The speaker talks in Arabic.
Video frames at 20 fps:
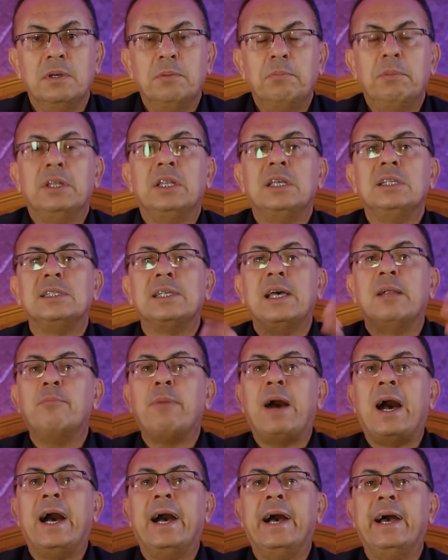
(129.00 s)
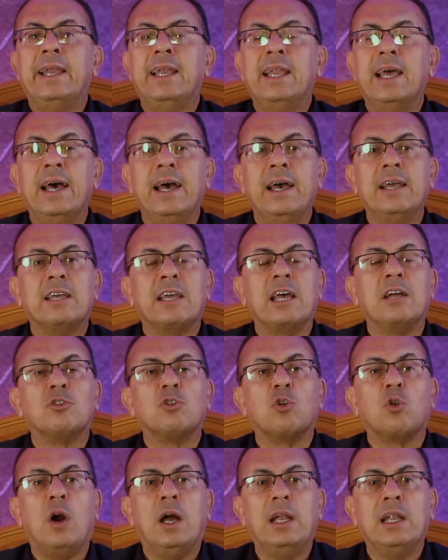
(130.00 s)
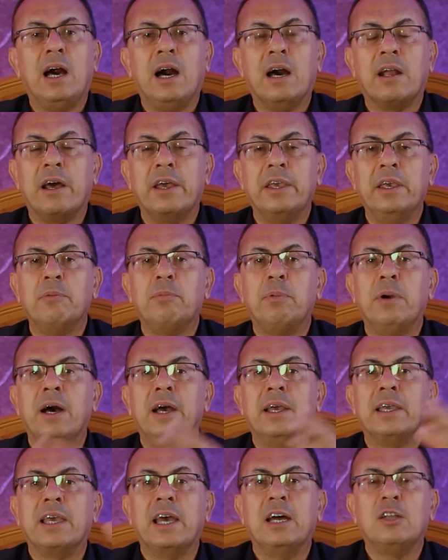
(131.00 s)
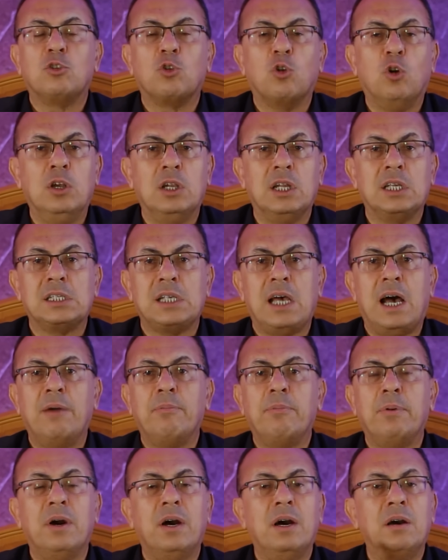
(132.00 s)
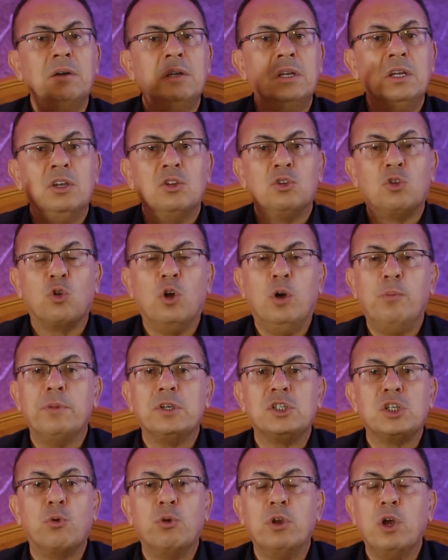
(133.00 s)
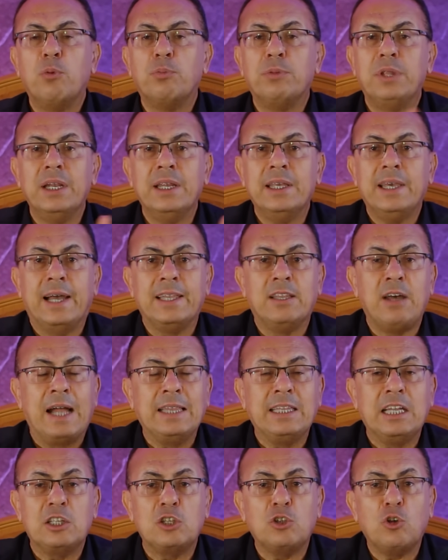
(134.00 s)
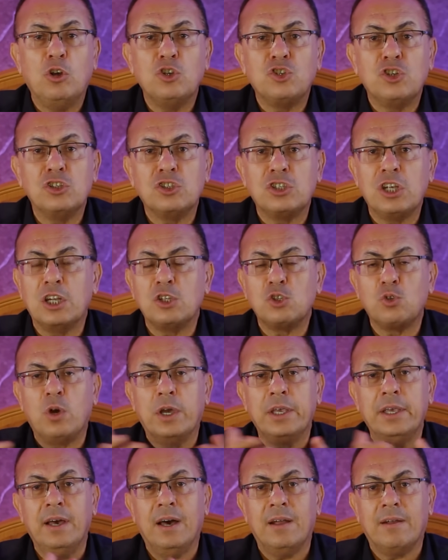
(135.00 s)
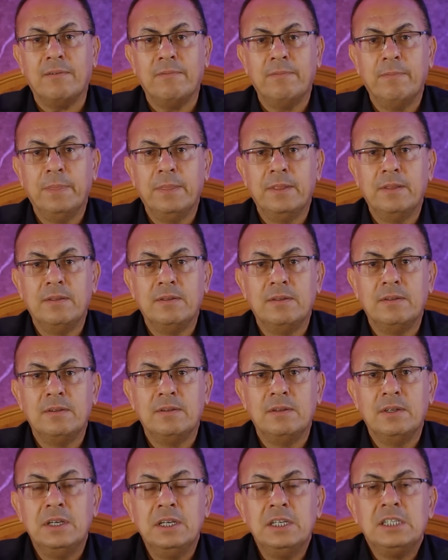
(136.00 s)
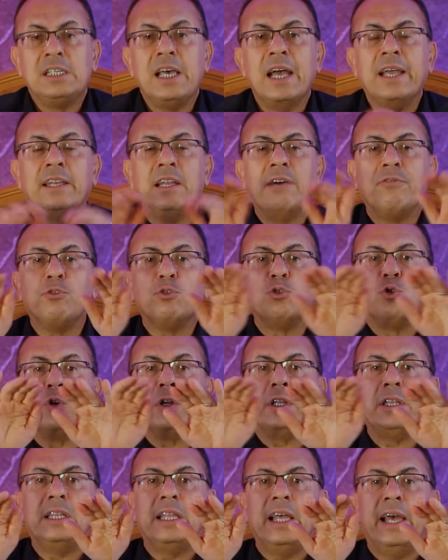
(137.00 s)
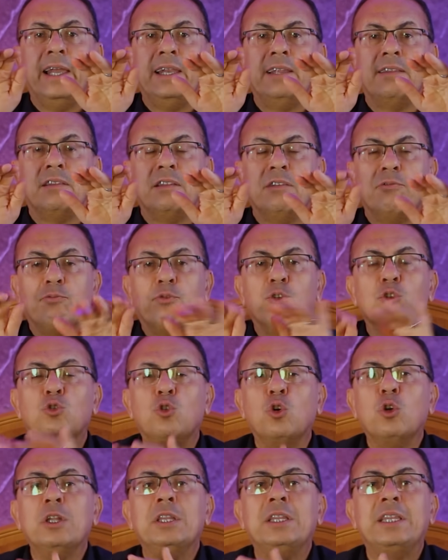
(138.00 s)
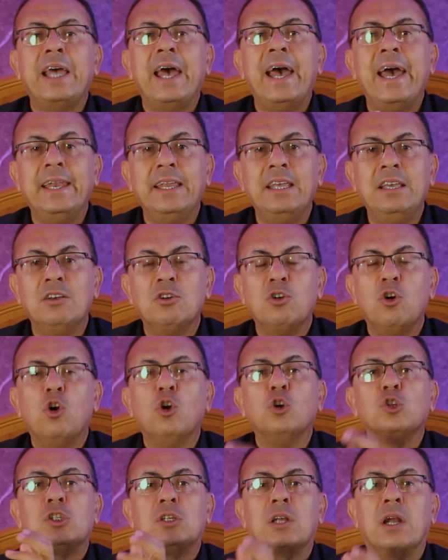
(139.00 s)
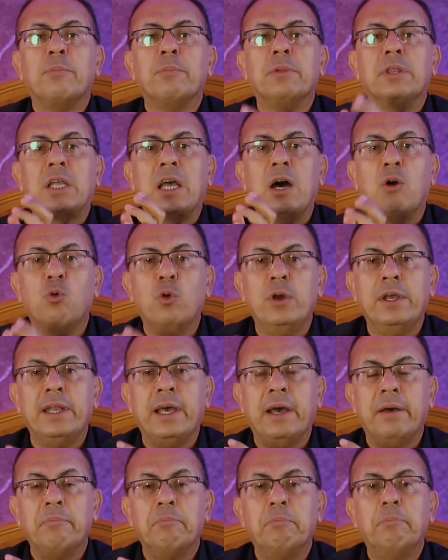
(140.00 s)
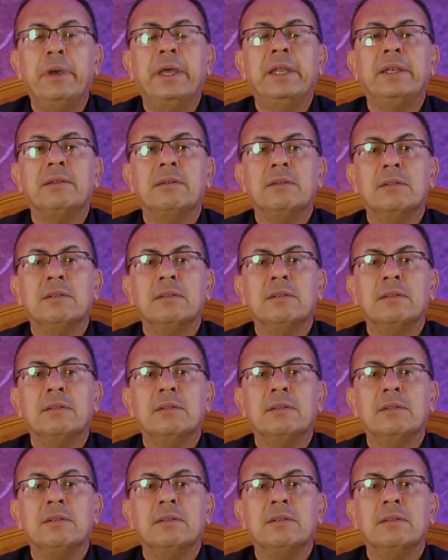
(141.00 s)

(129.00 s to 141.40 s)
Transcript: بتنزل مع اهلها ان كانت تروح لقرايبها ان كانت تروح لاصحابها تروح مشاورها وبترجع ده عندها 23 سنه صغيره ساكنه في الدور الثالث في الدور الثاني اسره متكونه من